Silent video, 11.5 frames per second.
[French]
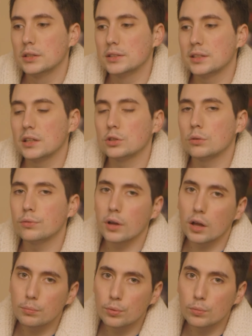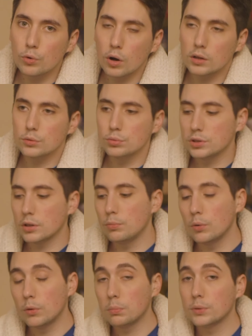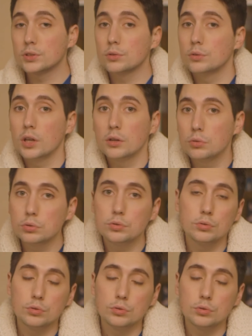Ça, j'en ferai un peu moins, tout simplement parce qu'il y a d'autres